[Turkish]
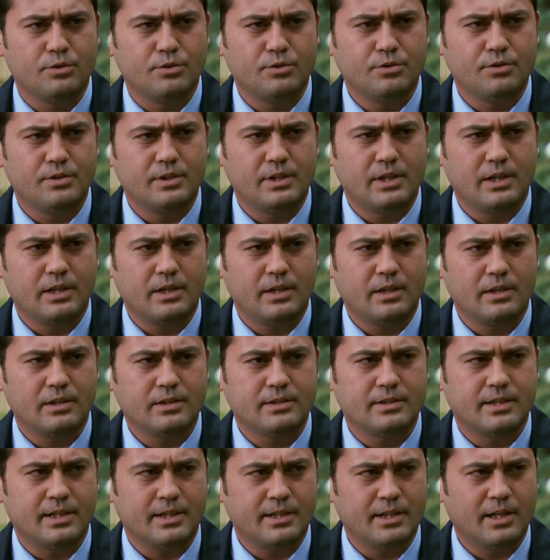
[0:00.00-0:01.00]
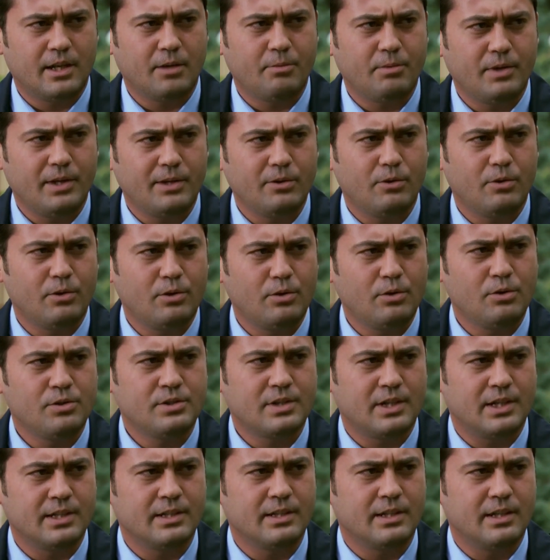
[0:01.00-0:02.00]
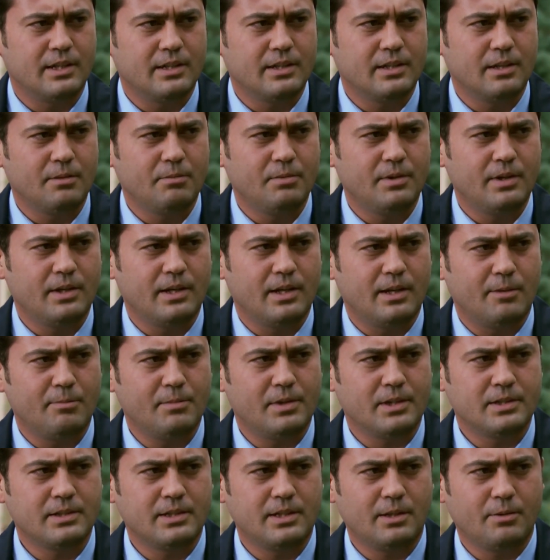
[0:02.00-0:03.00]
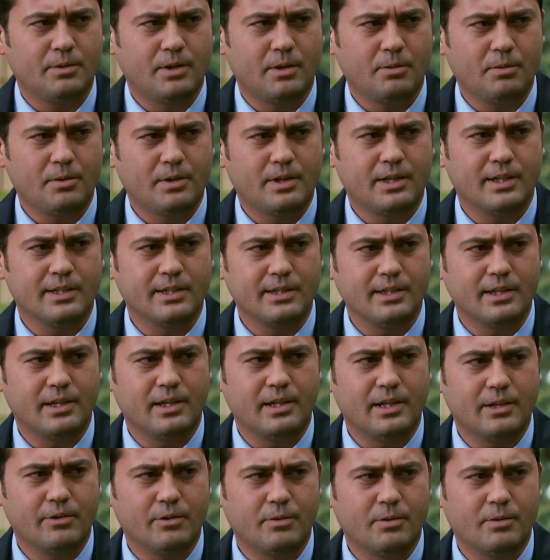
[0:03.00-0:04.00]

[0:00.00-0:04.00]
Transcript: Dün de Serdar Bey'in öldüğü saatlerde bir emlakçıyla beraber bir kadın geldi